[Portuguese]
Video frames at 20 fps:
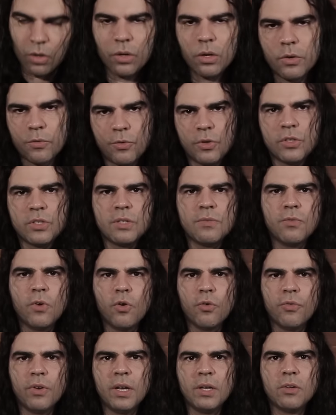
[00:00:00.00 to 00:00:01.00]
Eu fui
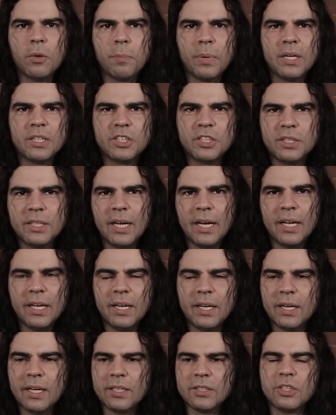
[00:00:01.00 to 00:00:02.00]
desenvolvendo a partir
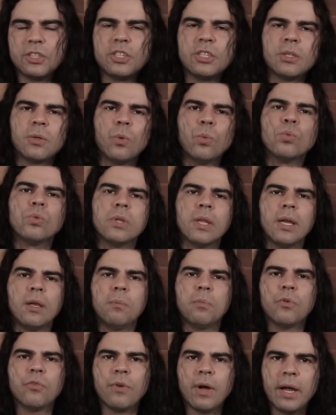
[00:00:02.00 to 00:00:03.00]
daí, né? A gente com o
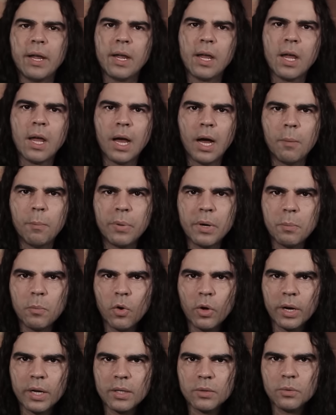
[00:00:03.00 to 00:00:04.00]
tempo vai
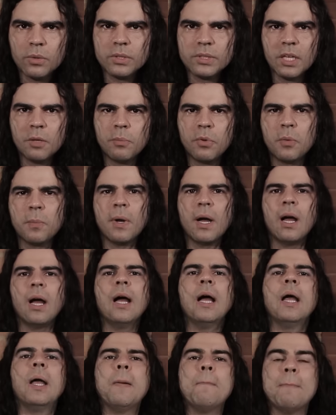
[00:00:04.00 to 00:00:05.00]
aprimorando, sempre
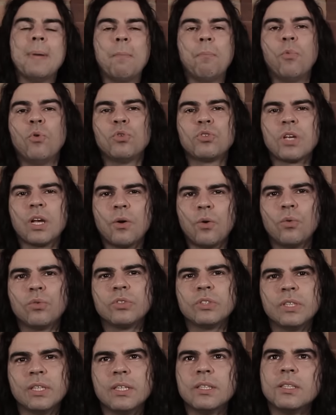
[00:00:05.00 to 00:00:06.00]
uma, uma busca
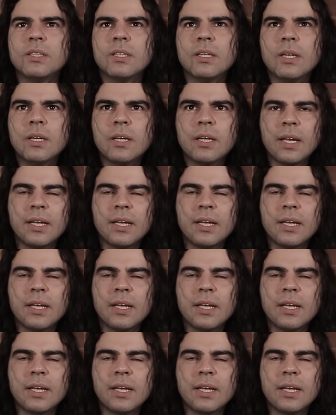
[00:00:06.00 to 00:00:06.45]
constante.